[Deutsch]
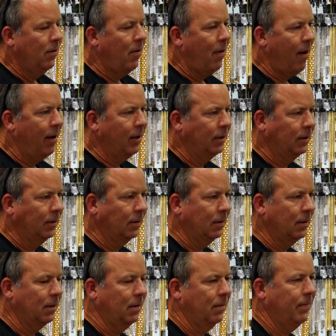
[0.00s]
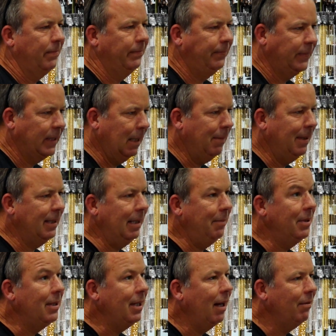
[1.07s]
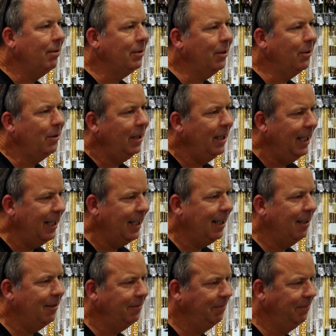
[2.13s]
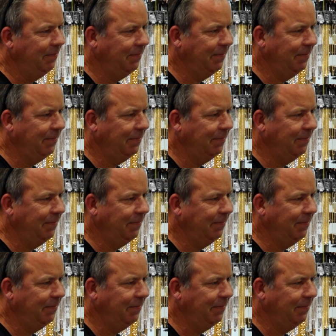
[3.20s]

Vorneweg, laut eigenen Angaben ist es kein Notverkauf.